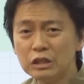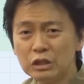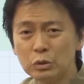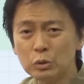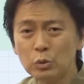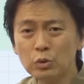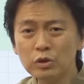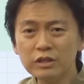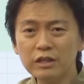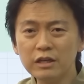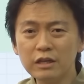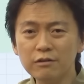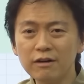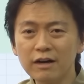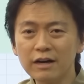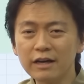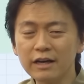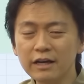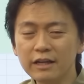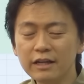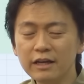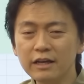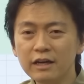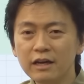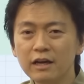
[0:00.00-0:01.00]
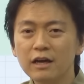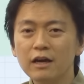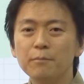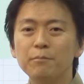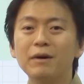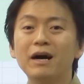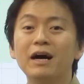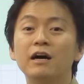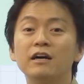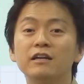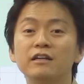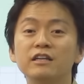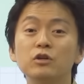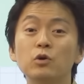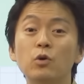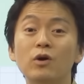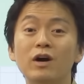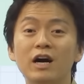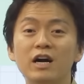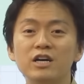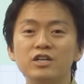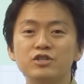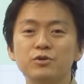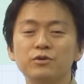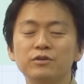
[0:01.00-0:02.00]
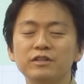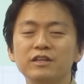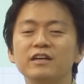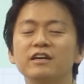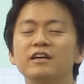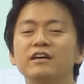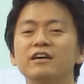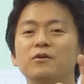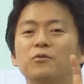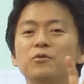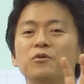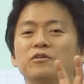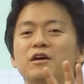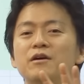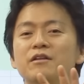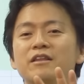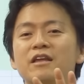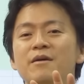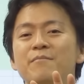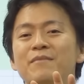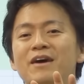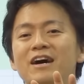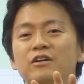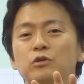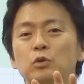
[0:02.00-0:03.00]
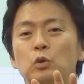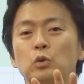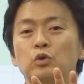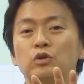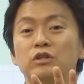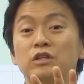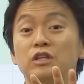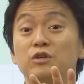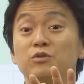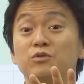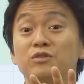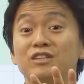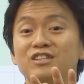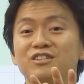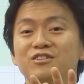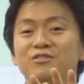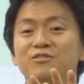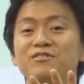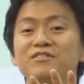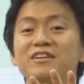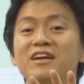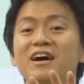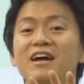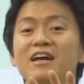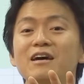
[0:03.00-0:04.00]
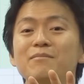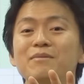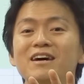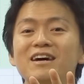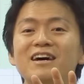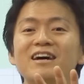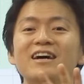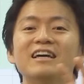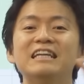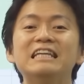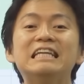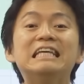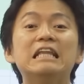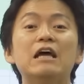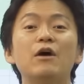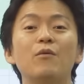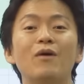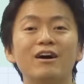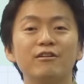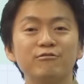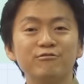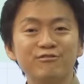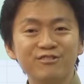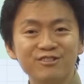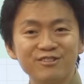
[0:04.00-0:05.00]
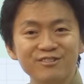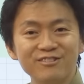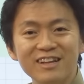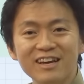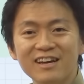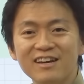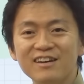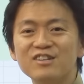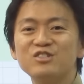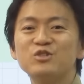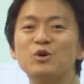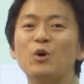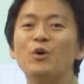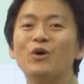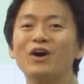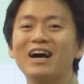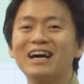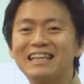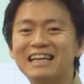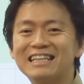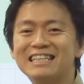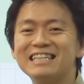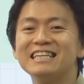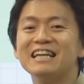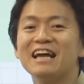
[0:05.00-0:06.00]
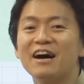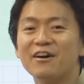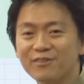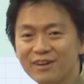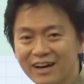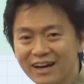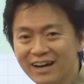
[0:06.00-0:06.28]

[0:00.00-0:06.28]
ち通りでいいわけやね。まあ、にの階乗で、こう、手前と奥っていう風にするんであれば、にで割るっていうね、そういう形になるか